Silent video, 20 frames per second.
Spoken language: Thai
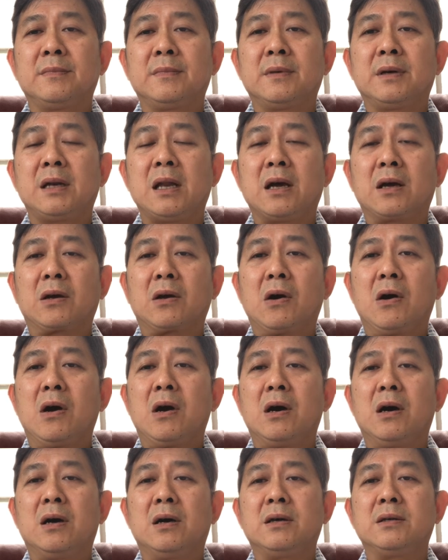แล้วก็
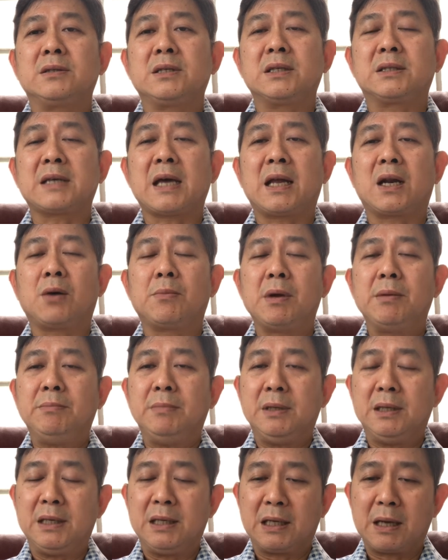จิตใจเราไม่
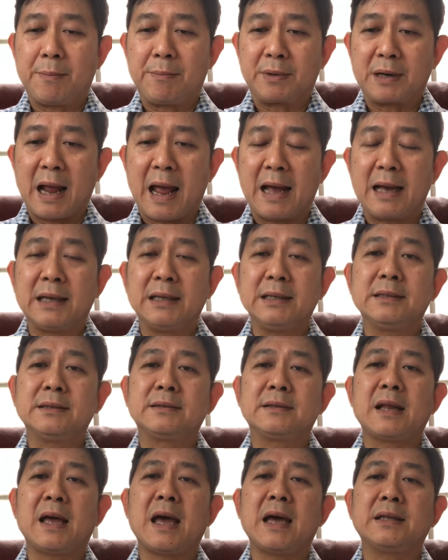มีกำลัง
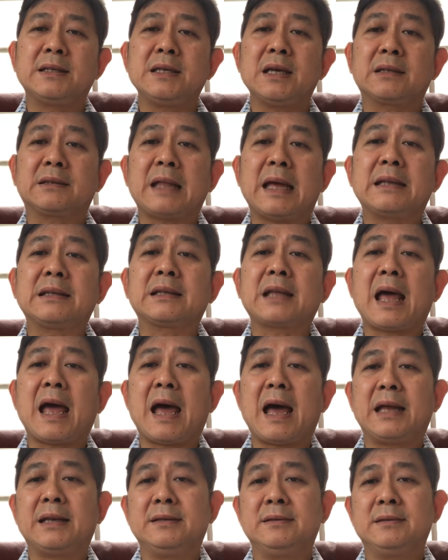นะที่จะต้านทา
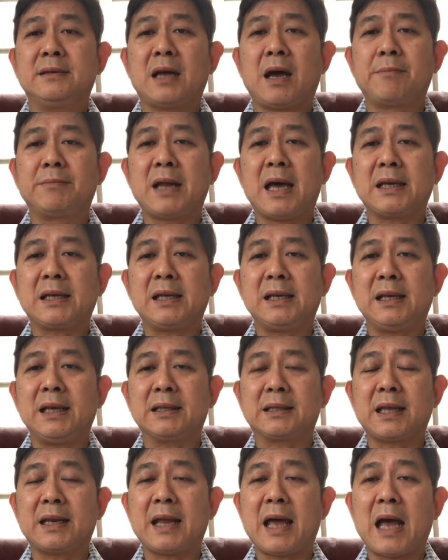นอำนาจกิเลส
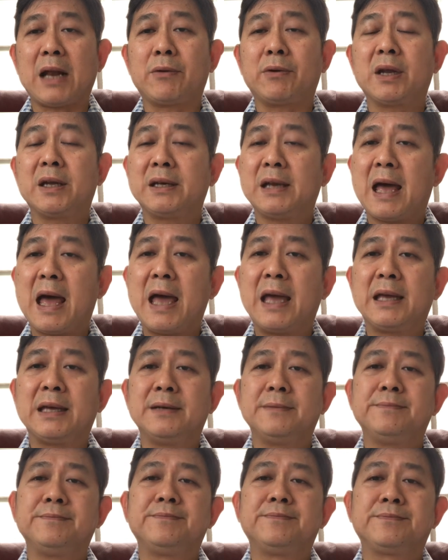ตัณหาเหล่านั้นได้
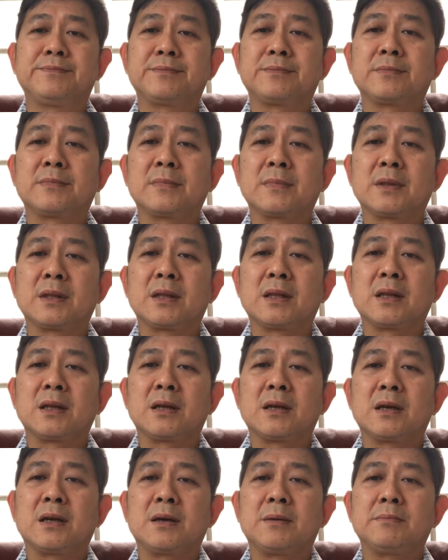
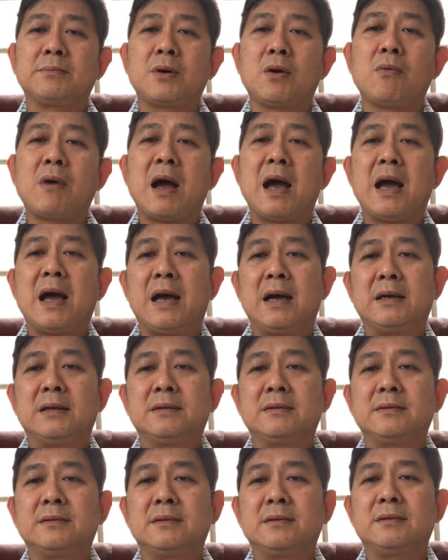เพราะว่า
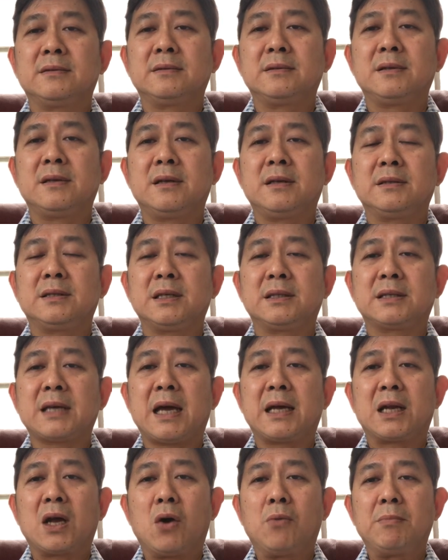จิตใจ
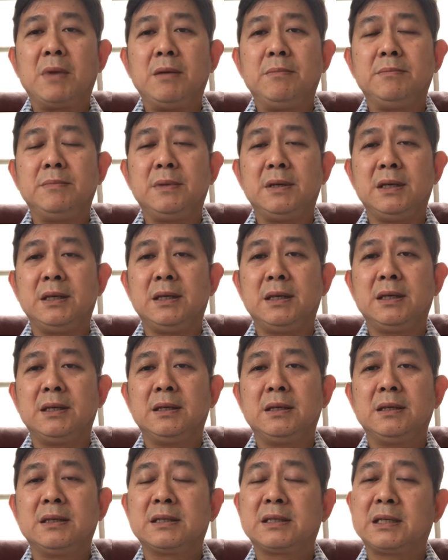เราไม่มี
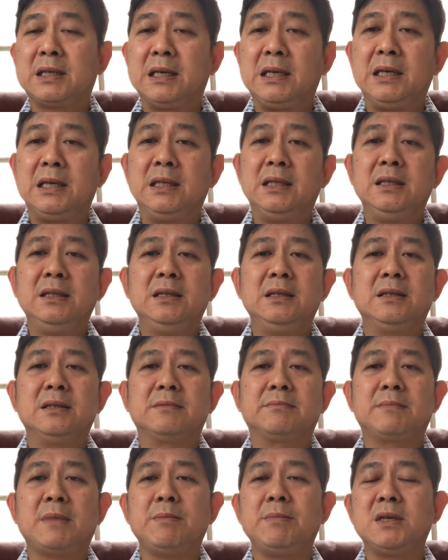ศีล
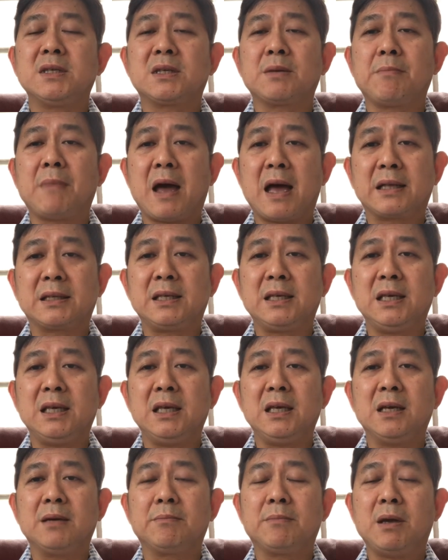ไม่มีสมาธิ
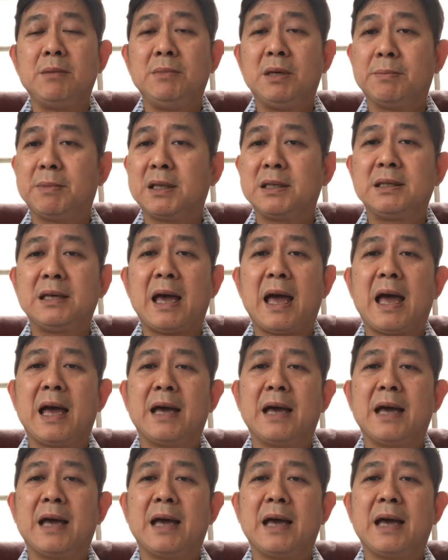ไม่มีปัญญา